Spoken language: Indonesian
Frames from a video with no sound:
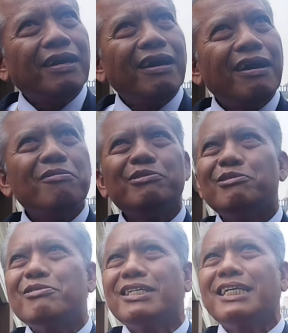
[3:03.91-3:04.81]
Uh,
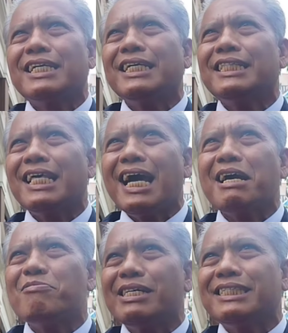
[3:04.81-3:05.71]
untuk
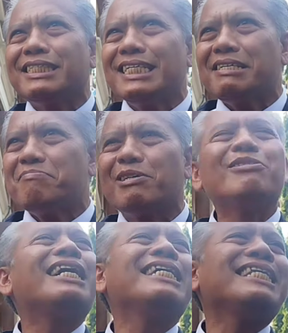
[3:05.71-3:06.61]
kita kuasanya
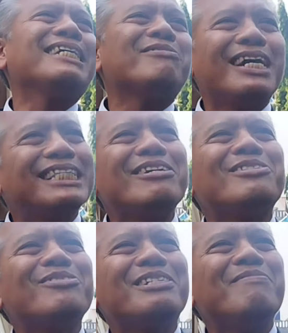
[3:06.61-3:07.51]
baru kali ini kurang
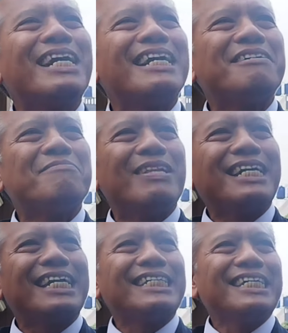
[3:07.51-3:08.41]
tahu terus ke belakang ke
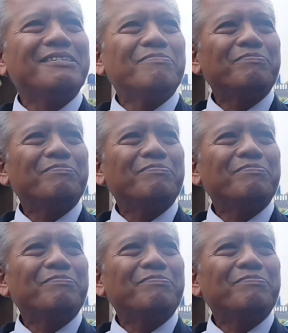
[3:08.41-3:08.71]
belakangnya.